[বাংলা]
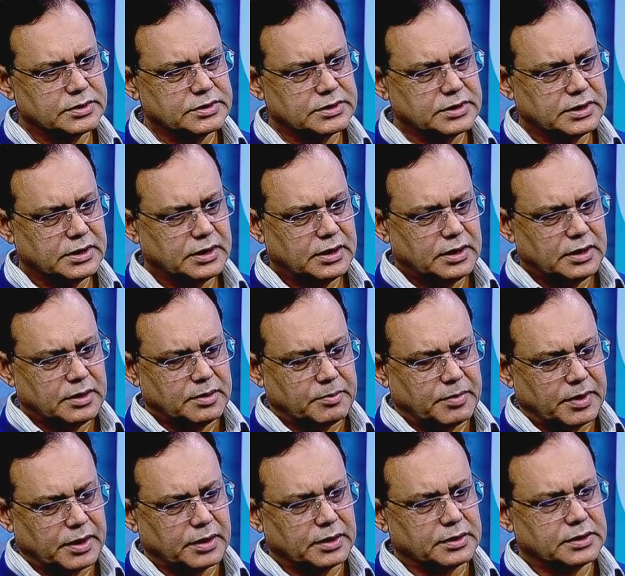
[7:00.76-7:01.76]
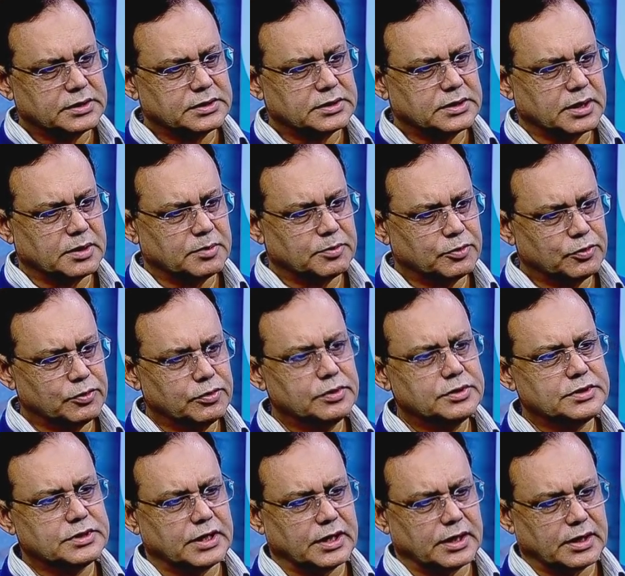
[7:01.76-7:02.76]
করেছে বাংলাদেশ তার মূল
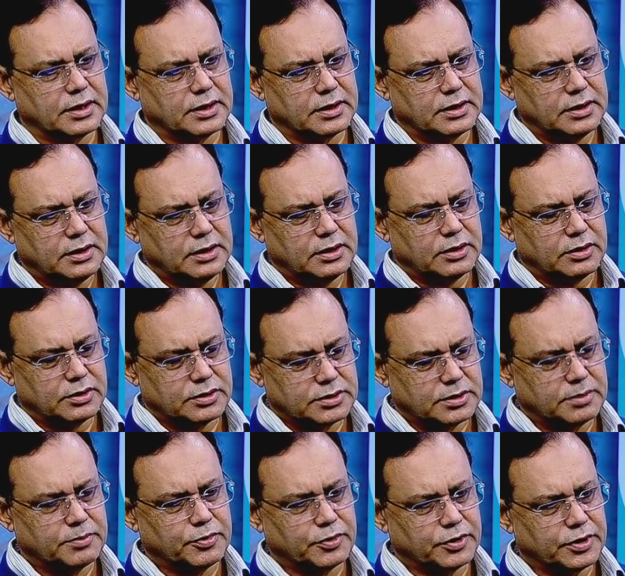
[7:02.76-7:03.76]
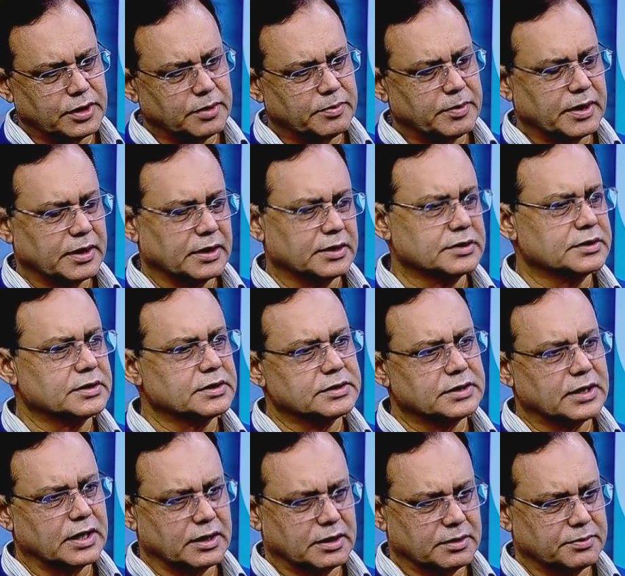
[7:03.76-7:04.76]
চেহারা অসাম্প্রদায়িক বাংলাদেশের
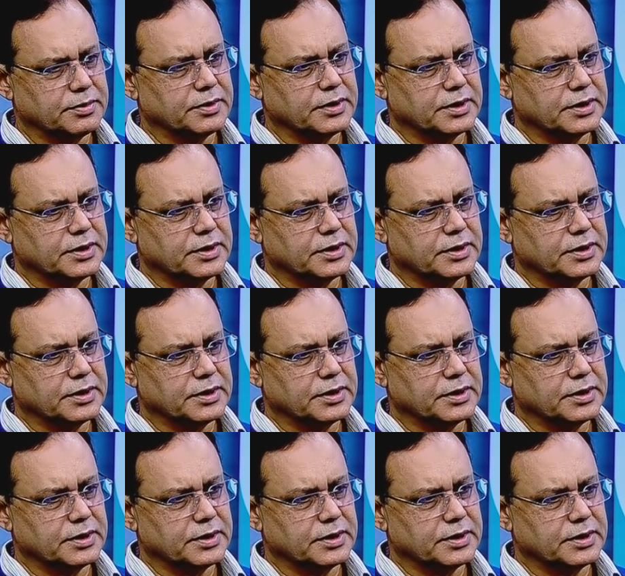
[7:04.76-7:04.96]
জায়গায়